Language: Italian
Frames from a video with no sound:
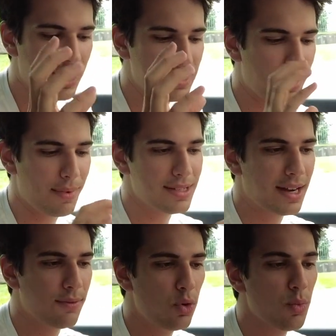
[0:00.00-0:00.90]
alzare o
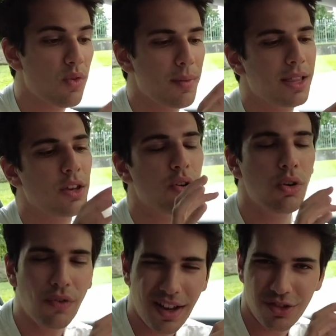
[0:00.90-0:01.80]
abbassare il volume, ovviamente non
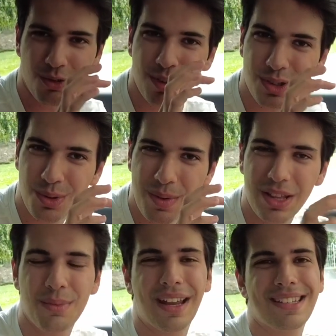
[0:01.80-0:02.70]
lo faccio in questo
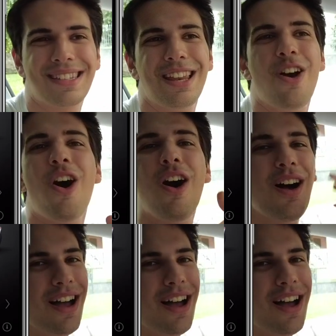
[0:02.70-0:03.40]
momento perché se no